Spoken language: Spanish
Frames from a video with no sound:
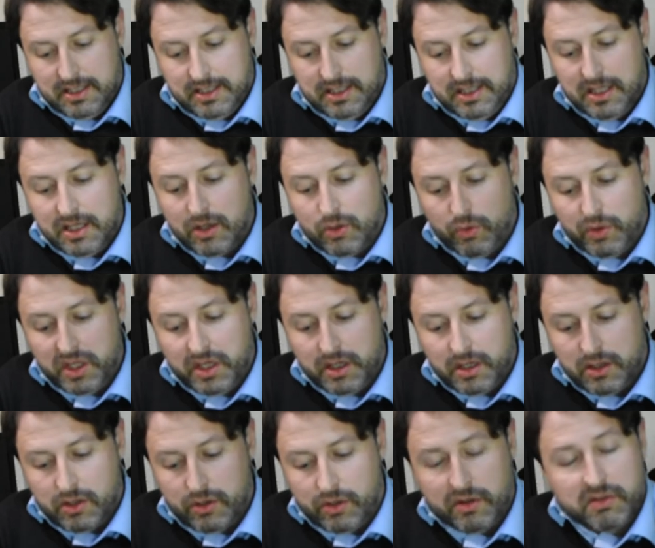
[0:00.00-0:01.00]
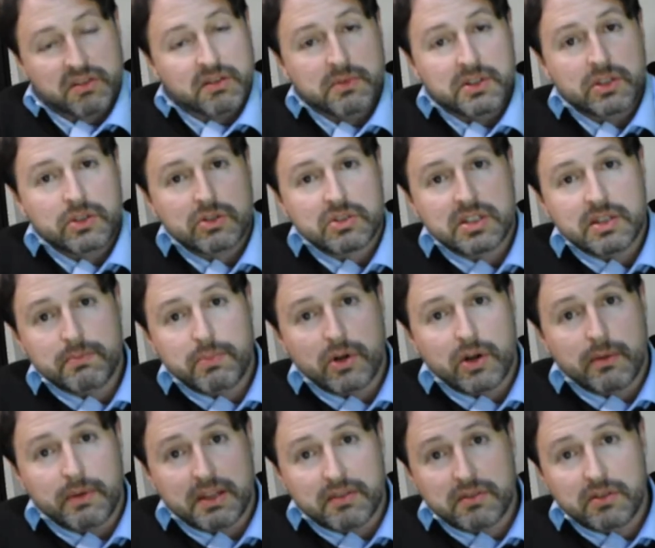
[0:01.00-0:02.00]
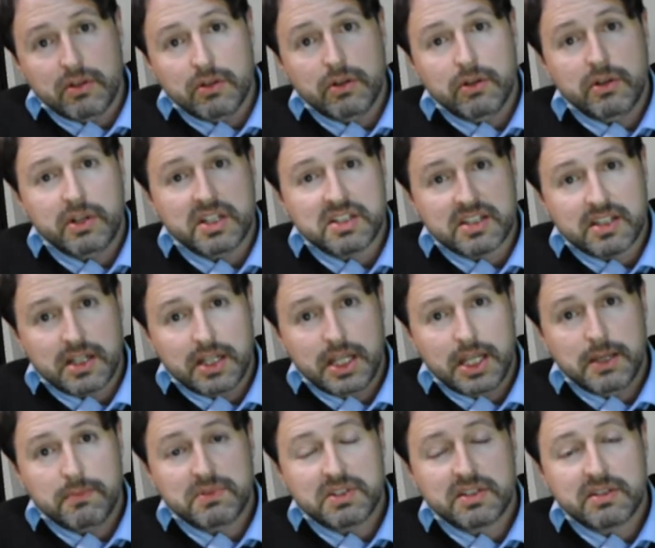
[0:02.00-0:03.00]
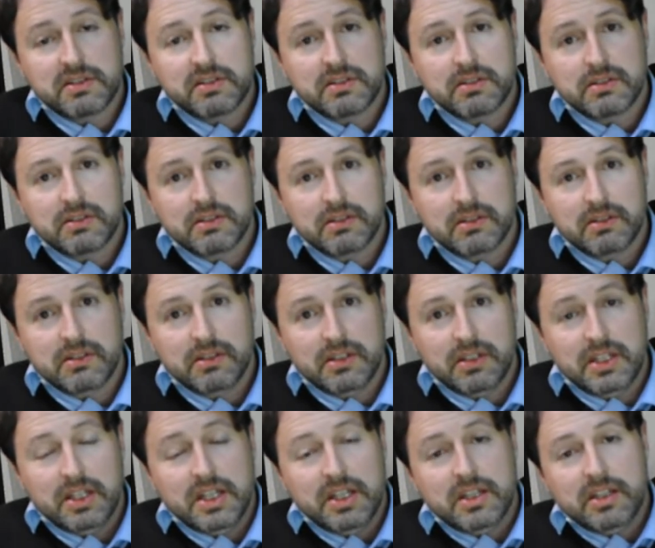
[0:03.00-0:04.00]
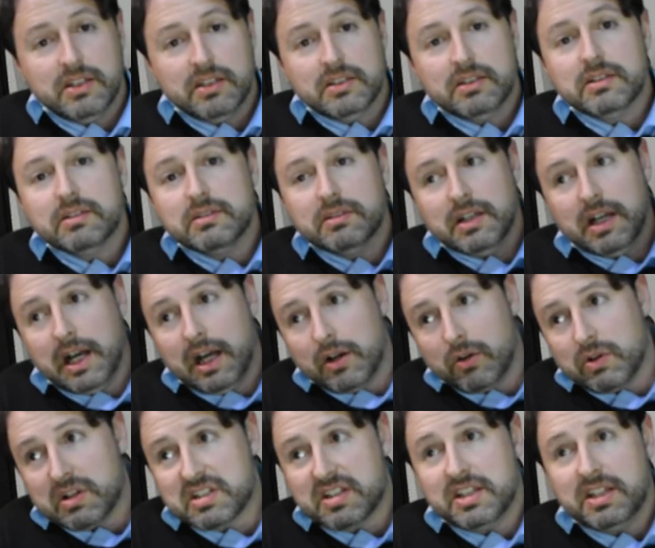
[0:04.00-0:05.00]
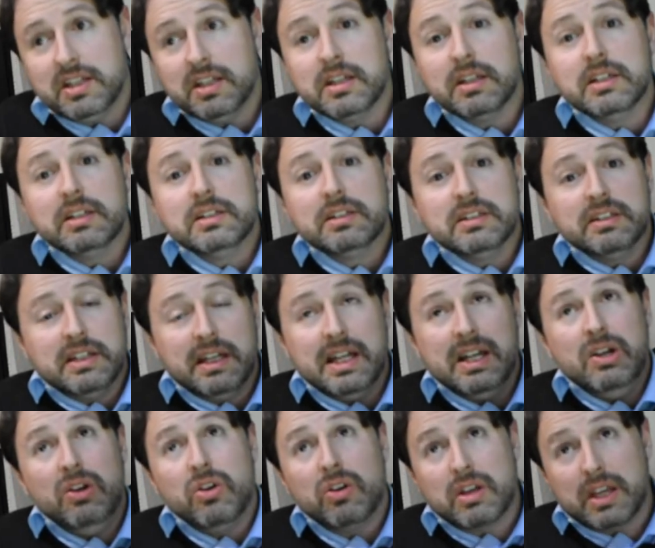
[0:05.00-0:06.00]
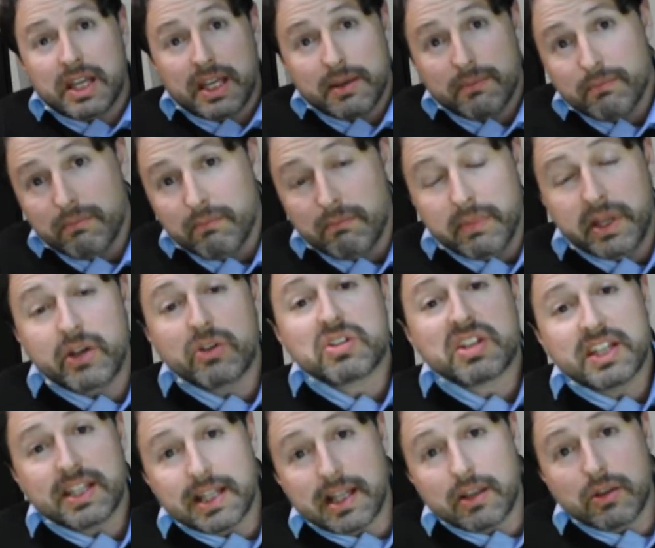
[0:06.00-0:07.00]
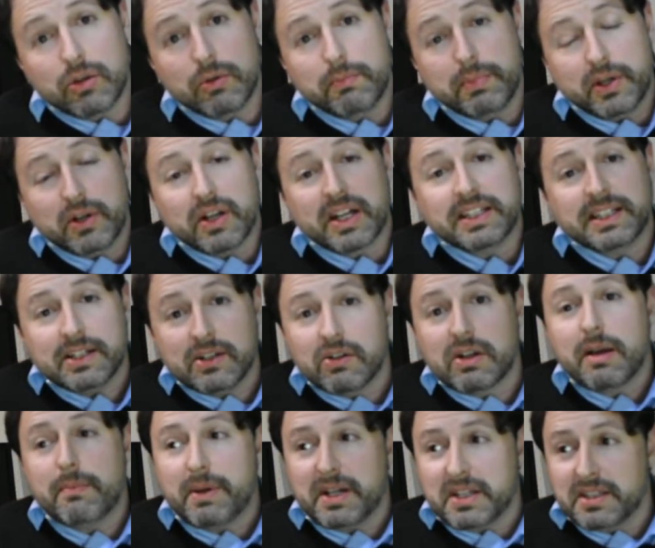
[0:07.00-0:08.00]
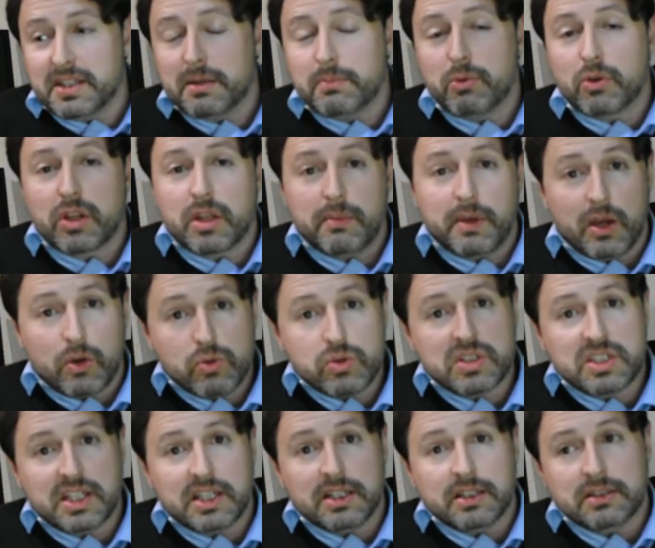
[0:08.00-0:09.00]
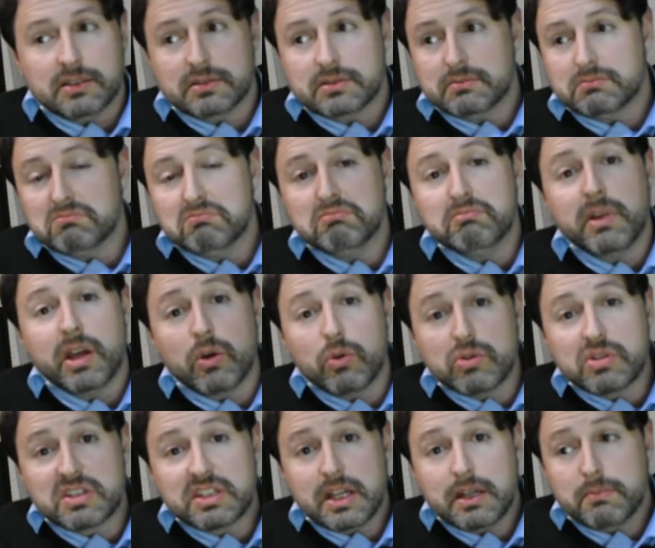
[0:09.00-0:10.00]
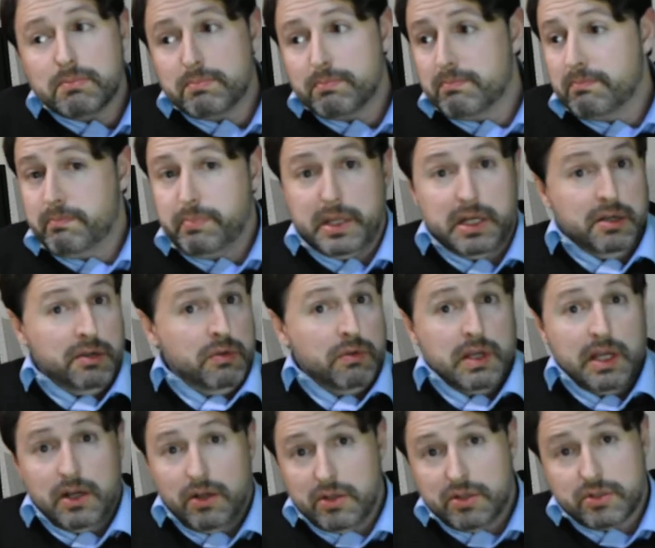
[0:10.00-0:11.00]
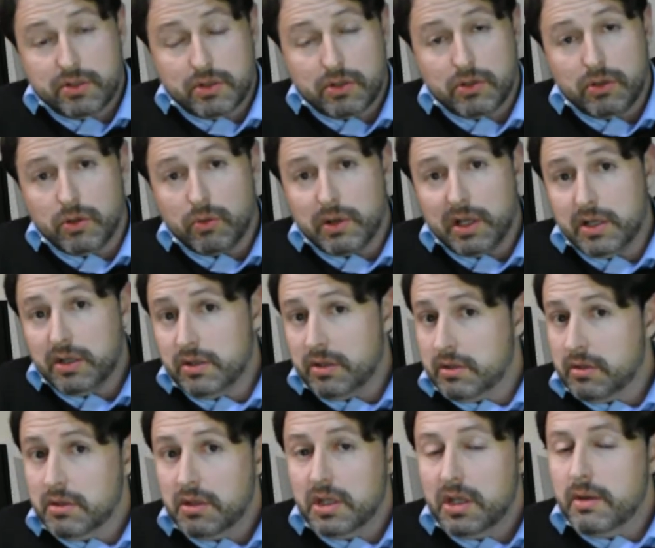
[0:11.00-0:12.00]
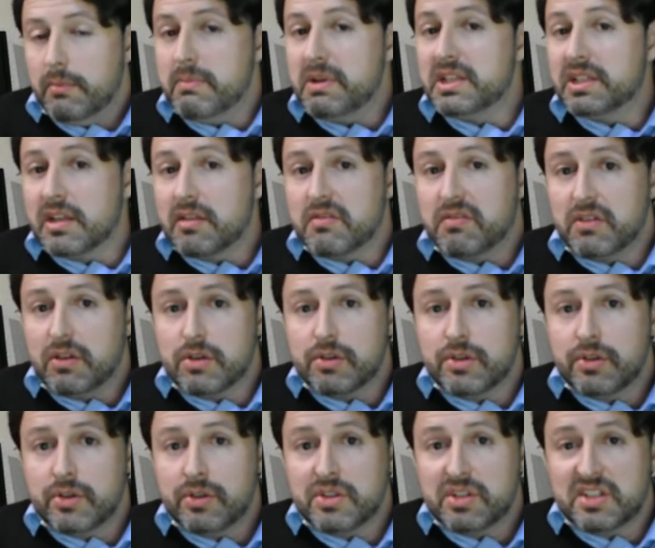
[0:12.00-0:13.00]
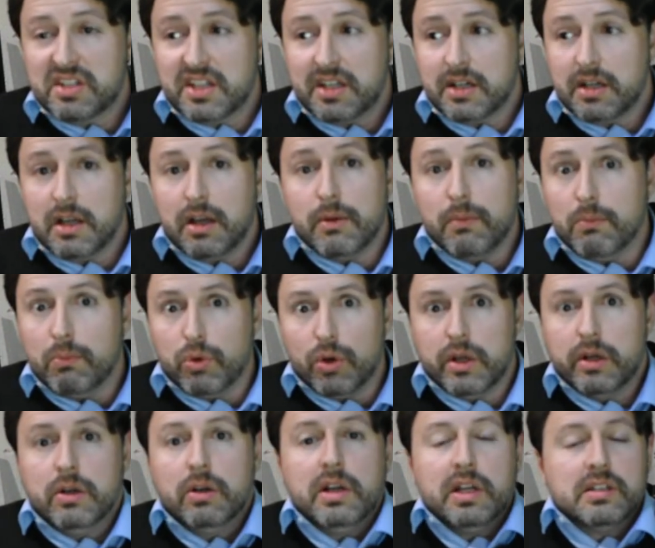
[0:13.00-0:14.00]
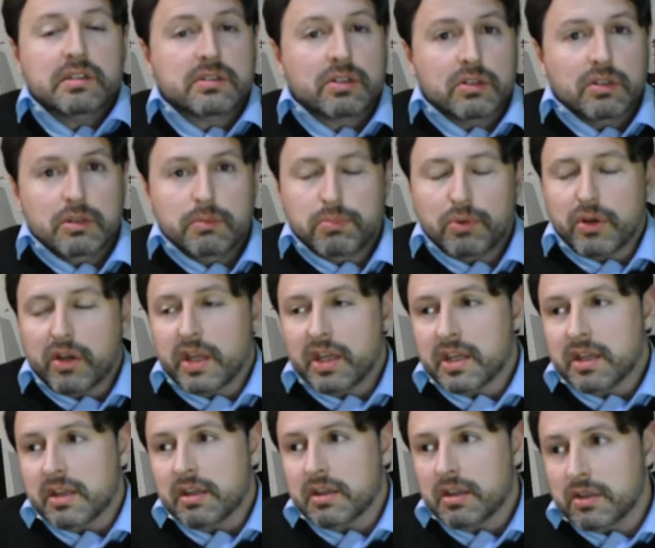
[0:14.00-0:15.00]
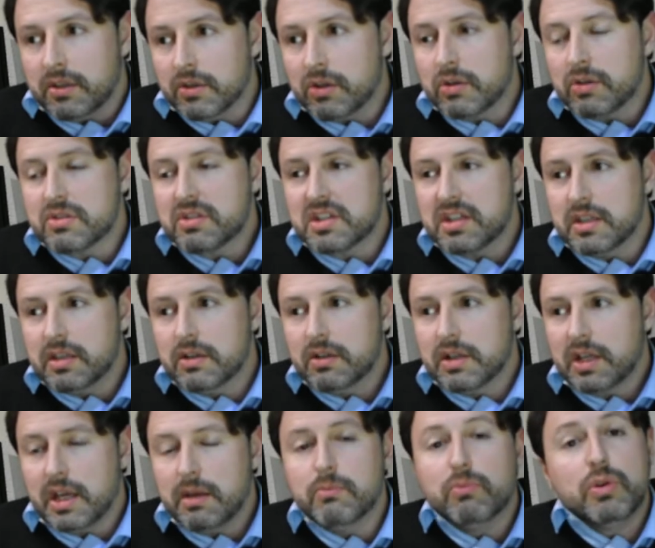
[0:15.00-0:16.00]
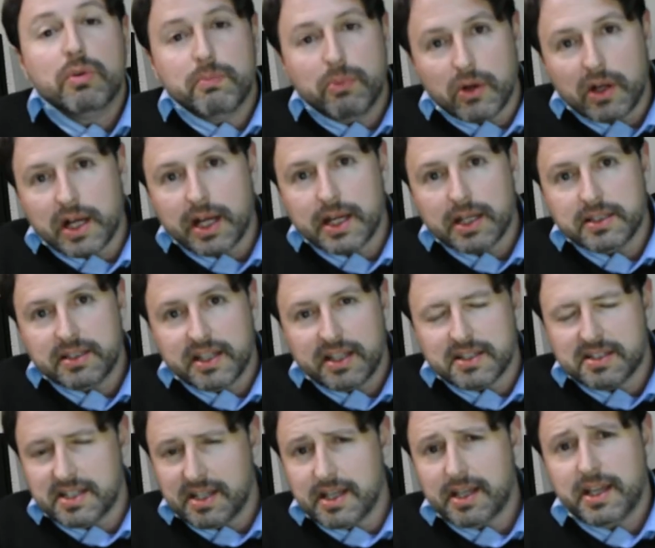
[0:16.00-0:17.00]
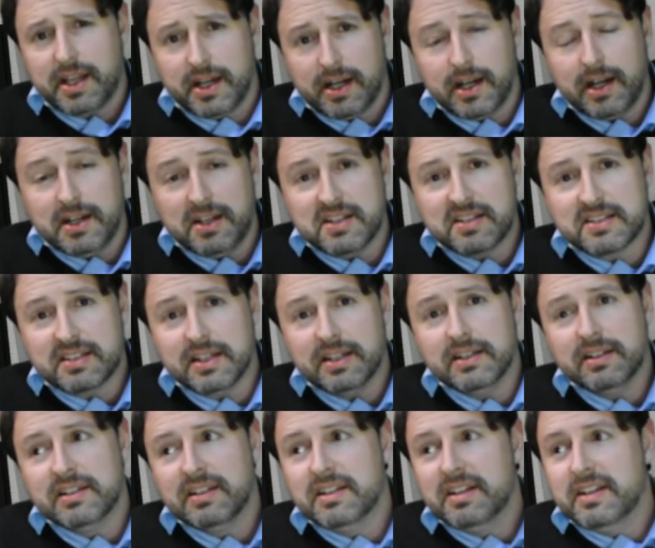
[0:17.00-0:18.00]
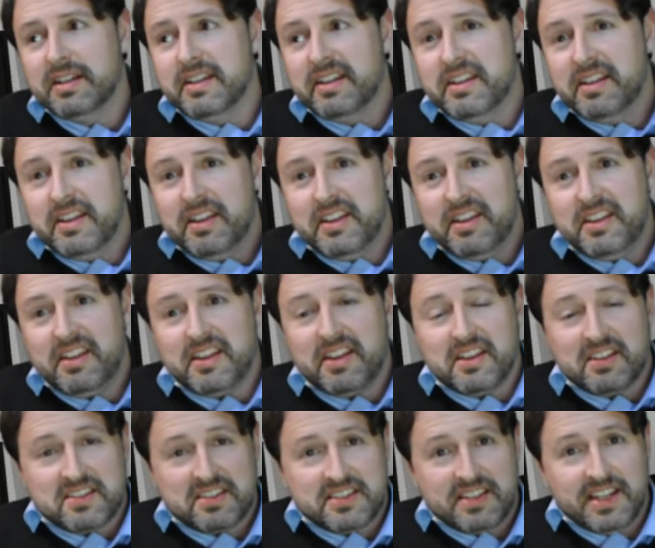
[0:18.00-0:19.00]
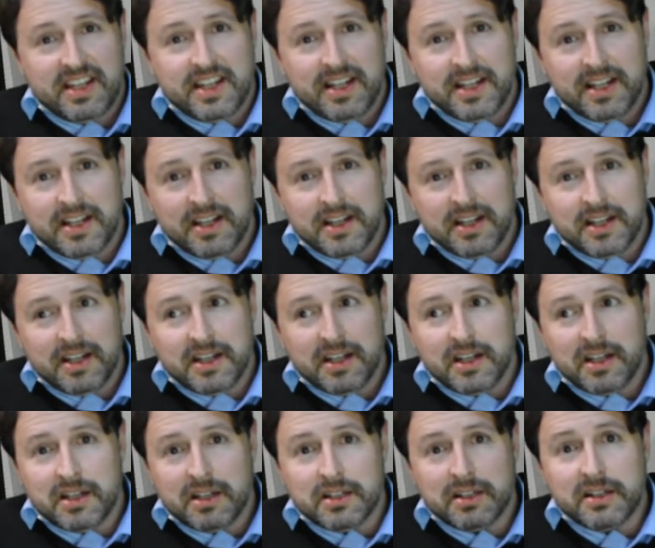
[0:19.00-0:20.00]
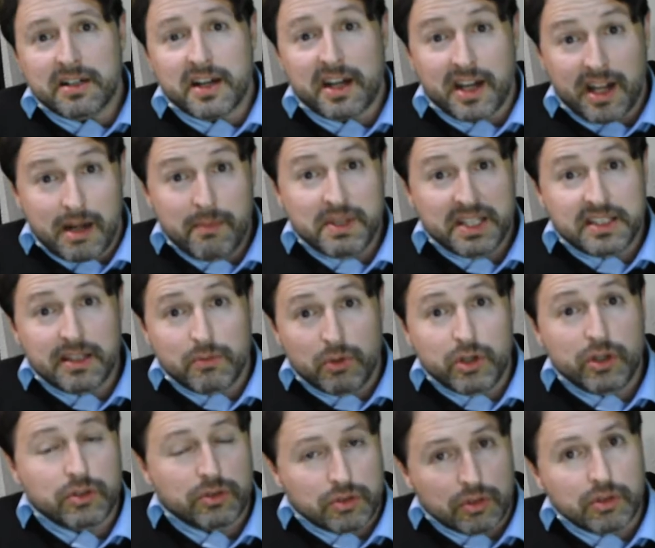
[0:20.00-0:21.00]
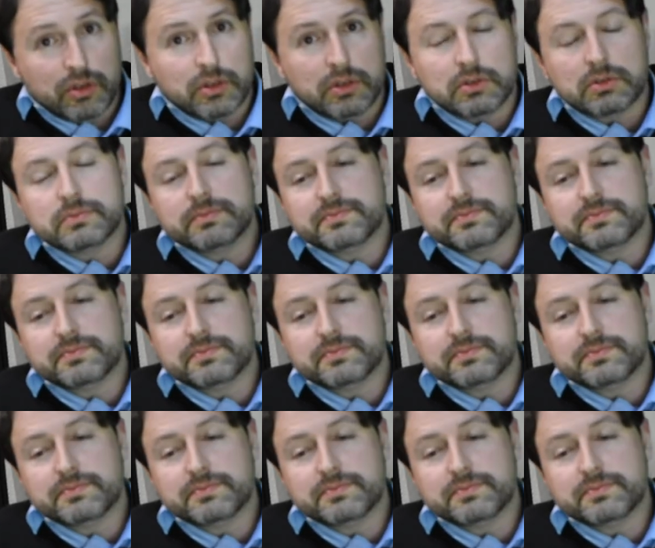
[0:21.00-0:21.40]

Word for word: incluir conocimientos de programación, scripts, algo así, lo que menos he dado pero que tengo que aprender porque me gusta. Me gusta, pero nunca lo he hecho, con lo cual mi intención no es ser bueno en todo porque yo considero que hay muy poca gente que sea generalista y que sea realmente bueno en todo.